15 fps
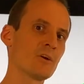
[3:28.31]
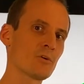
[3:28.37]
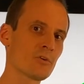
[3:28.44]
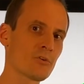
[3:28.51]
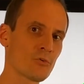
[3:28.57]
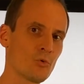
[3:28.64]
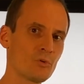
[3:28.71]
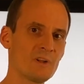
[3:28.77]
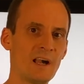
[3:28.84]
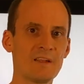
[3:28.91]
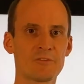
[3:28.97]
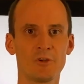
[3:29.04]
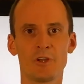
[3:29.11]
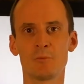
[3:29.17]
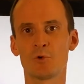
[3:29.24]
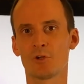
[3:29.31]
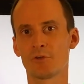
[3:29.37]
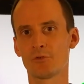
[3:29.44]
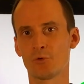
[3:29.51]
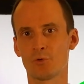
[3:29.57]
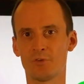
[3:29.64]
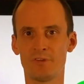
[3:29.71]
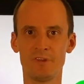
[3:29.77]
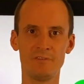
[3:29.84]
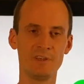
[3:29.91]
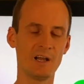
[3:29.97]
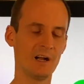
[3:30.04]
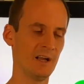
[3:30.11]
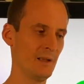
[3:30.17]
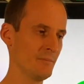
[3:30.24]
Konstrukt, als auch in dem Konstrukt
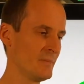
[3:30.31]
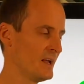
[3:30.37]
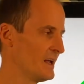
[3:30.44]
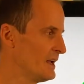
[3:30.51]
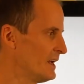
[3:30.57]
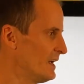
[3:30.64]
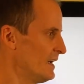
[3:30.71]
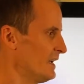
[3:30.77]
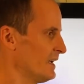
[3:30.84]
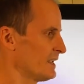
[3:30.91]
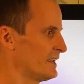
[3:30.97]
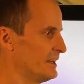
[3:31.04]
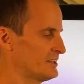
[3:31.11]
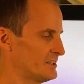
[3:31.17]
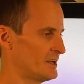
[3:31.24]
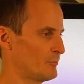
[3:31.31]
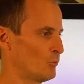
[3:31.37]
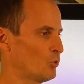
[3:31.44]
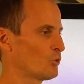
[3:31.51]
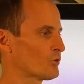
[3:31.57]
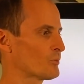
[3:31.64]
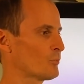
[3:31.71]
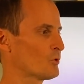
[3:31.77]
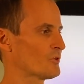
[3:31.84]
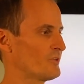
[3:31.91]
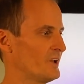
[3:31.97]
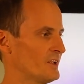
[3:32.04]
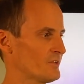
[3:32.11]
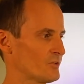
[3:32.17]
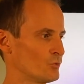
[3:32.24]
CVI, geht der
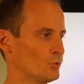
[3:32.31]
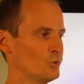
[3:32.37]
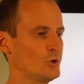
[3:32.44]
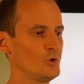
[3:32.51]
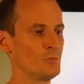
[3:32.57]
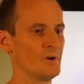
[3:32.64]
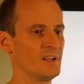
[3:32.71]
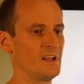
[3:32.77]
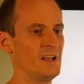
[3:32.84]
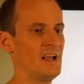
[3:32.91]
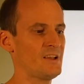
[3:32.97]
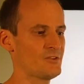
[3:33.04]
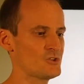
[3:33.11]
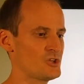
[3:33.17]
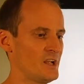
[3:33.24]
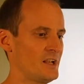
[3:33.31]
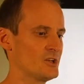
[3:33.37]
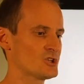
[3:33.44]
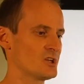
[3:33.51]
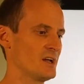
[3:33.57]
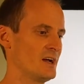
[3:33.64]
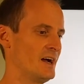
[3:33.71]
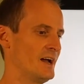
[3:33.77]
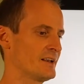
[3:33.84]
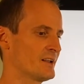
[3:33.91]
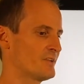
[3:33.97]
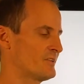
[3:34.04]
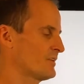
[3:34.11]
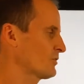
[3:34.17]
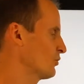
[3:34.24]
Buchungsprozess nun über den Exchange an
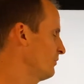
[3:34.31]
das Cisco